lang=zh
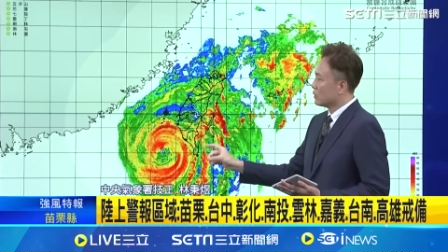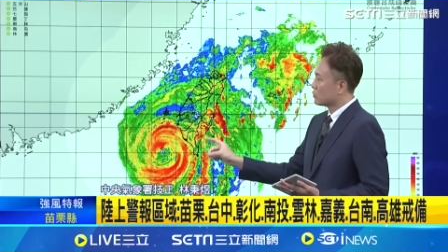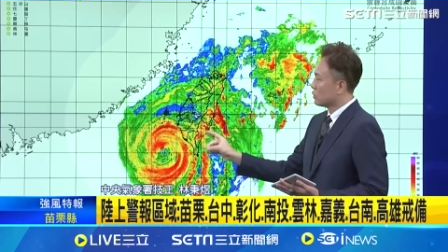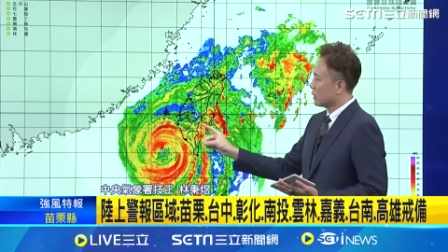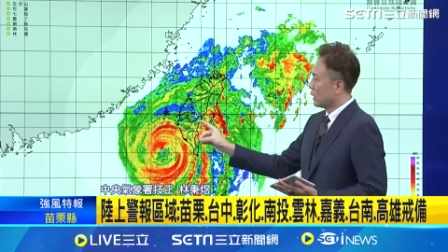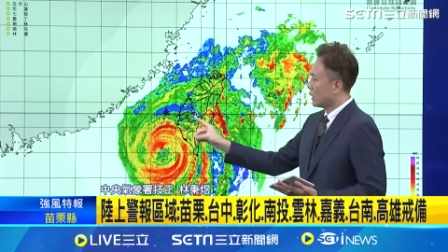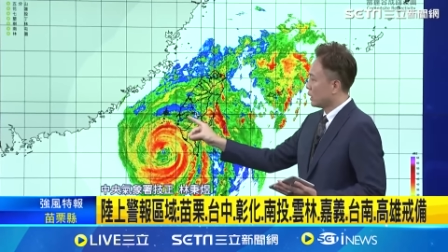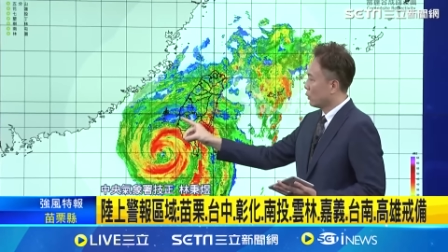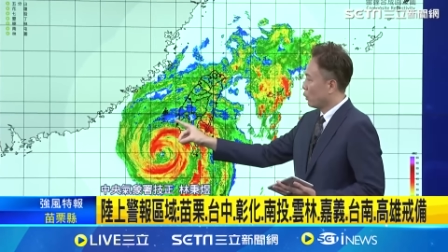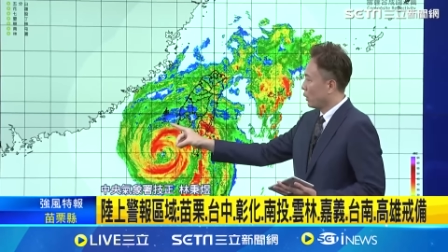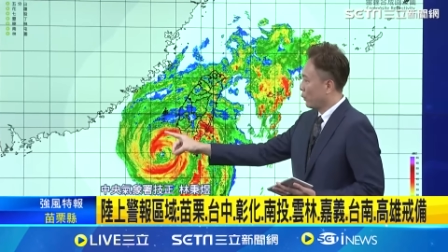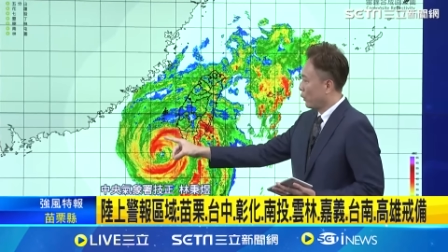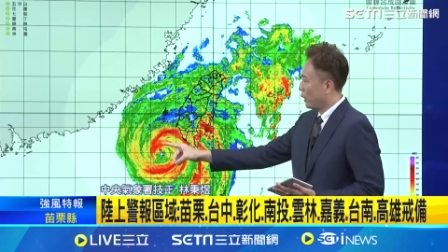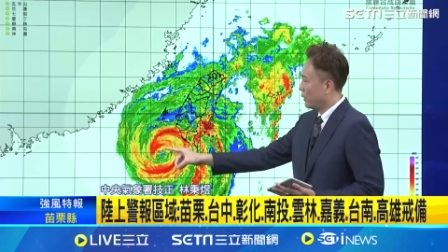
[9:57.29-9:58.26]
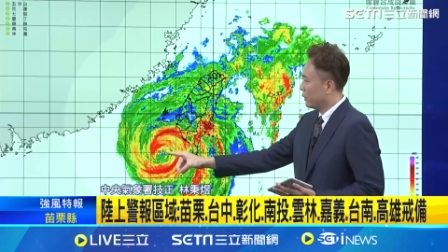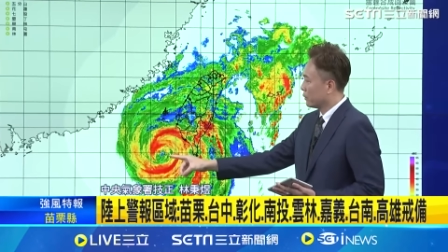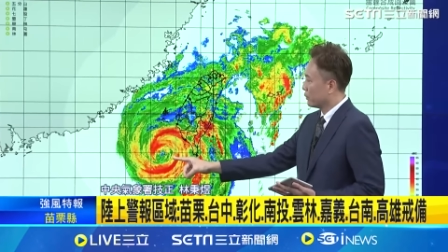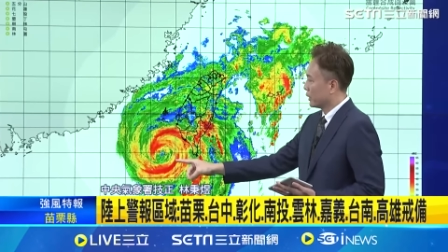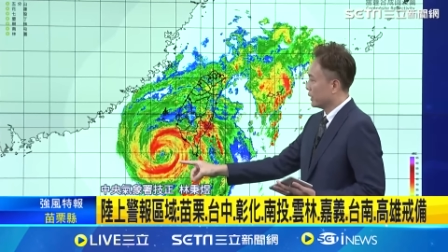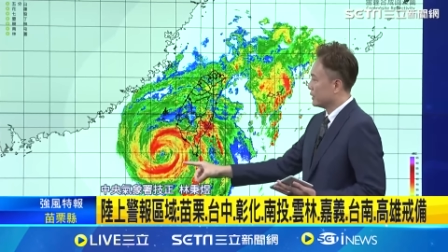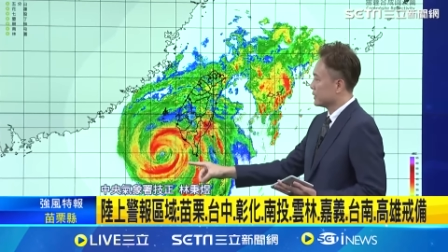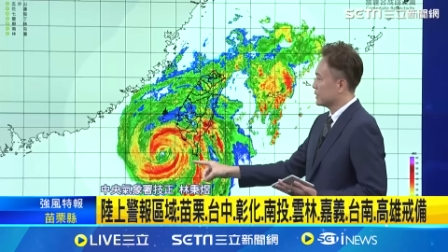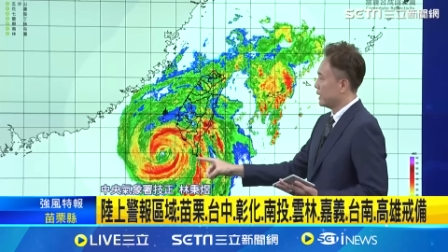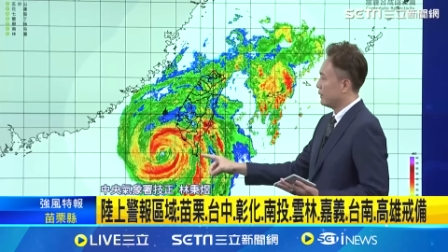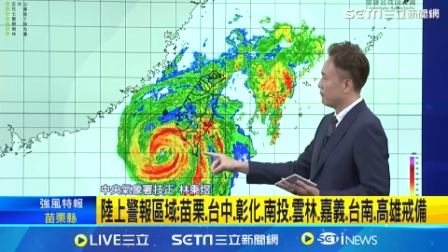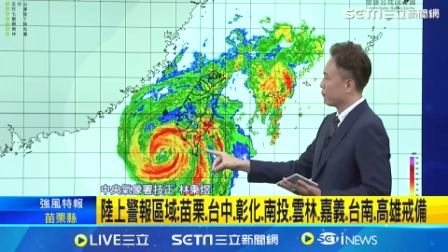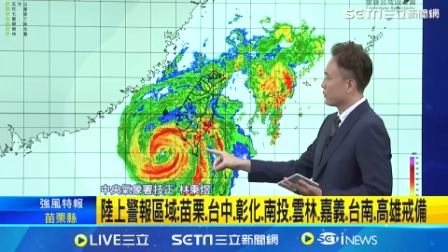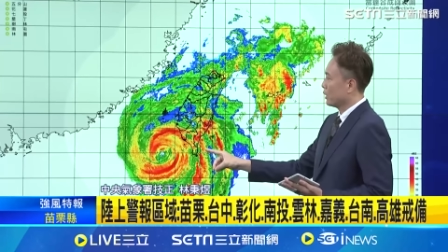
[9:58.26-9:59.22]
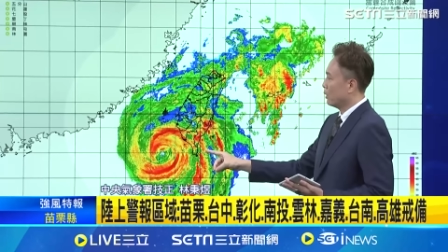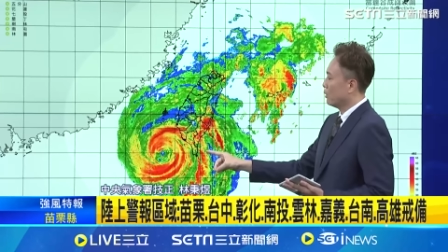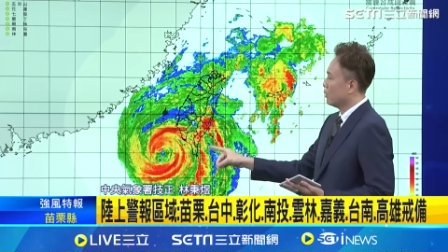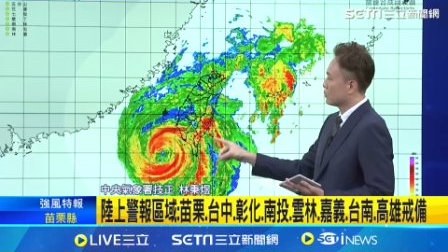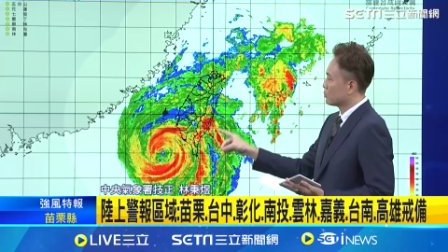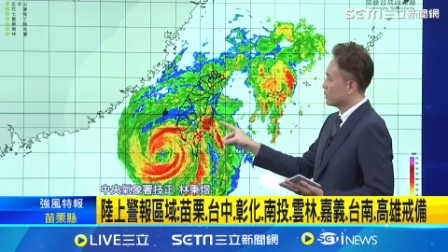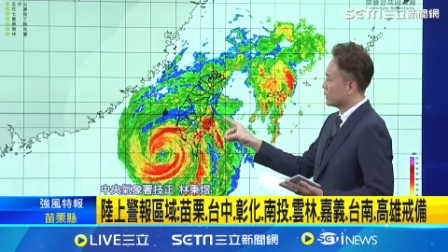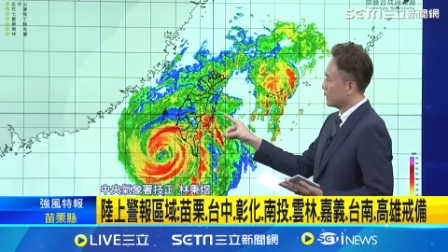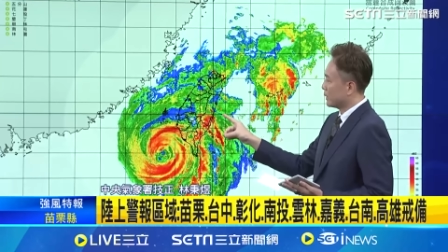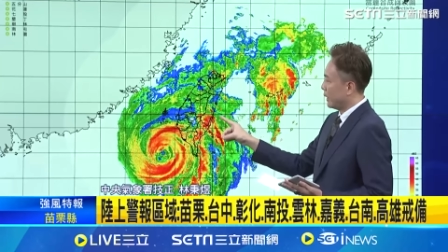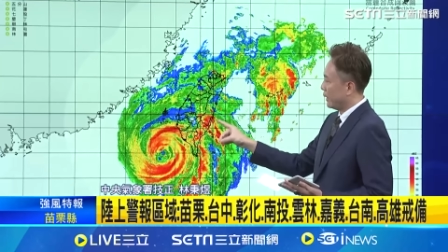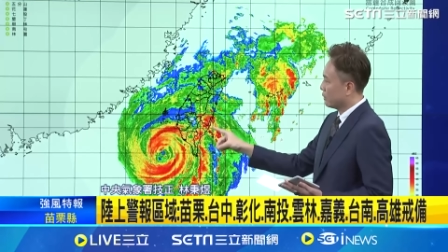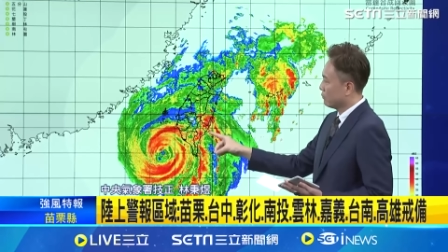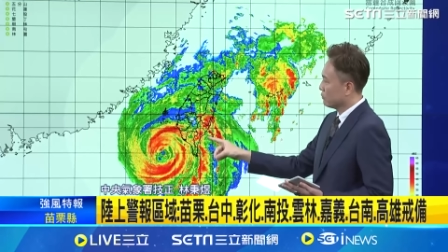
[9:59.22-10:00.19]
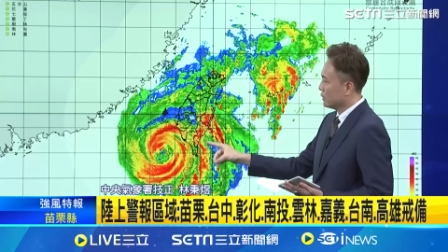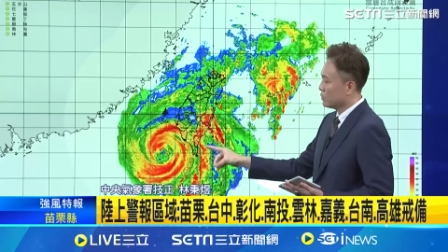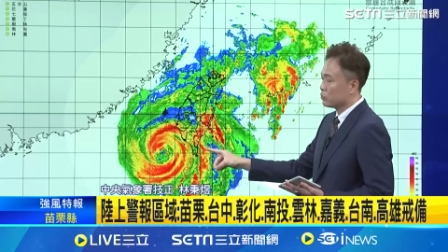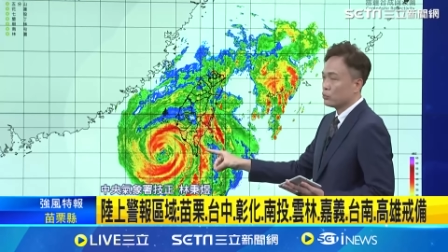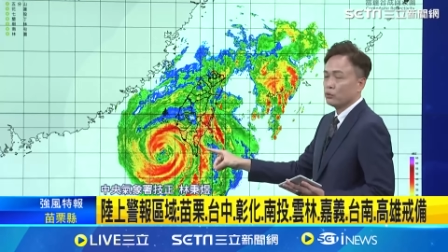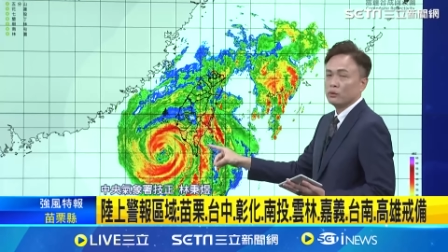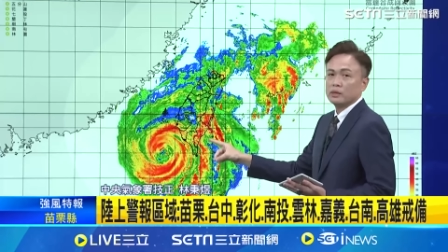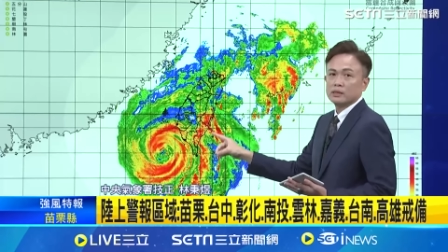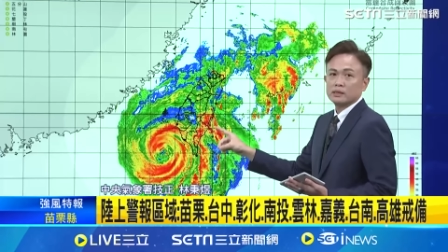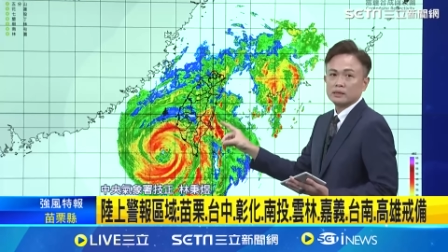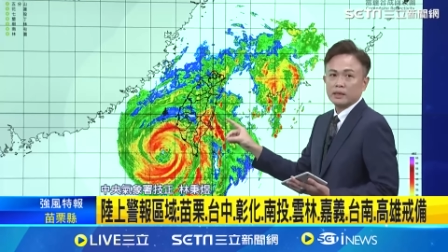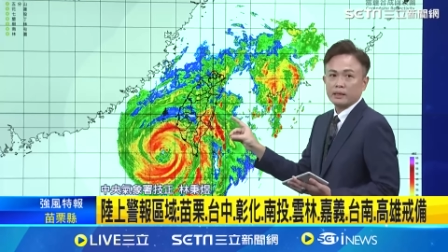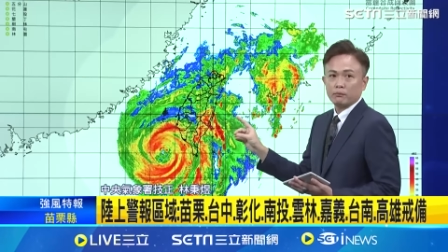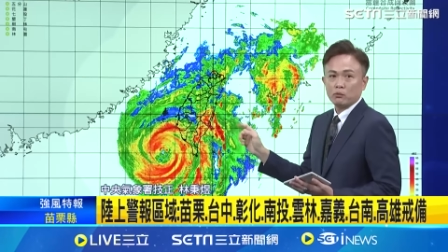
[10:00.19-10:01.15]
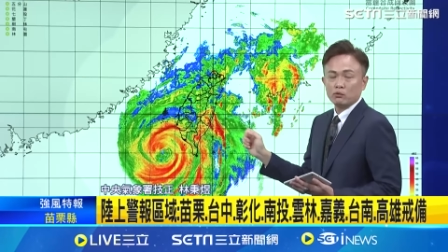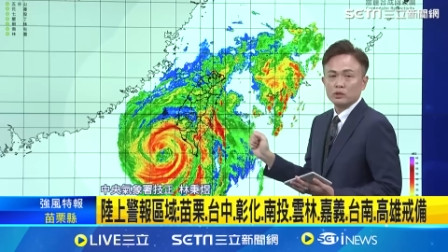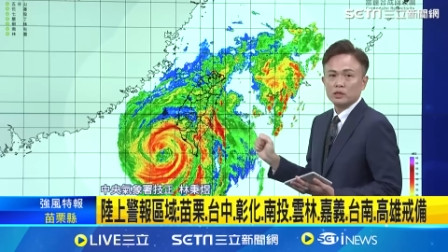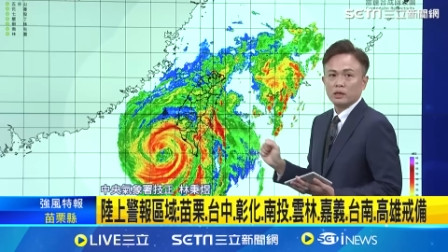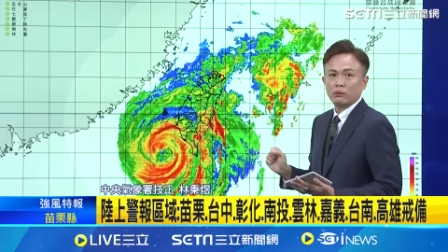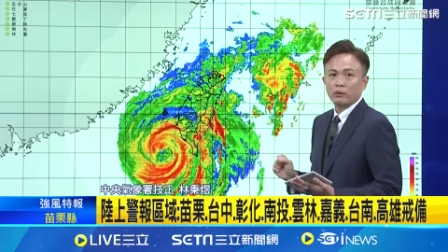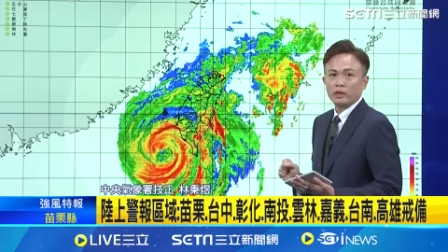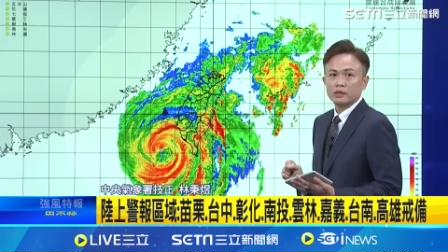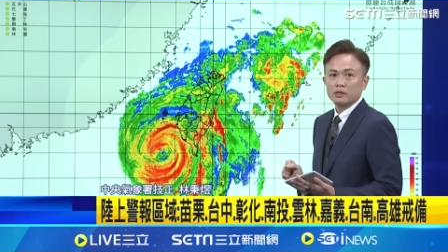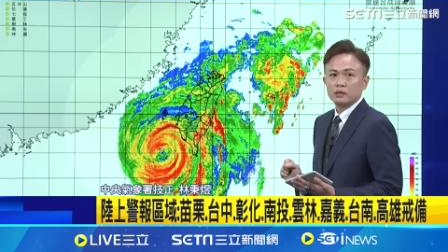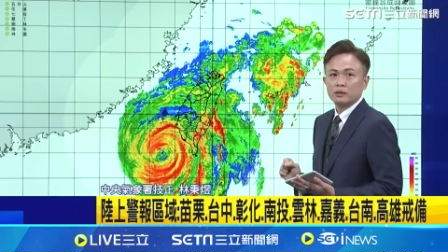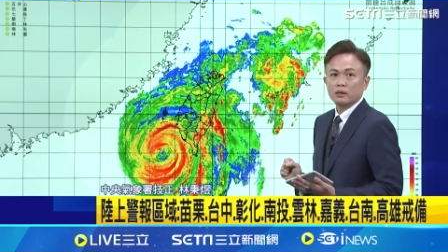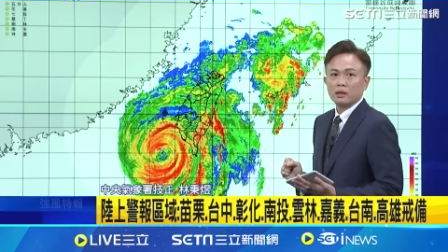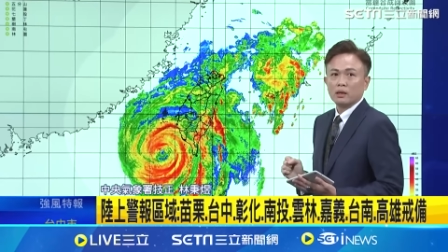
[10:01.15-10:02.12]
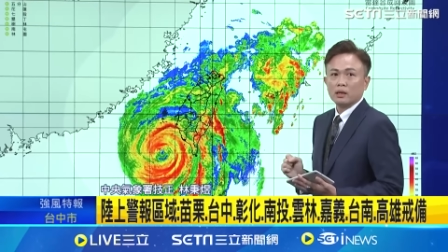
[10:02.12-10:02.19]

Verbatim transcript: 受到它的外围环流的影响啊，所以在台东地区，在目前为止，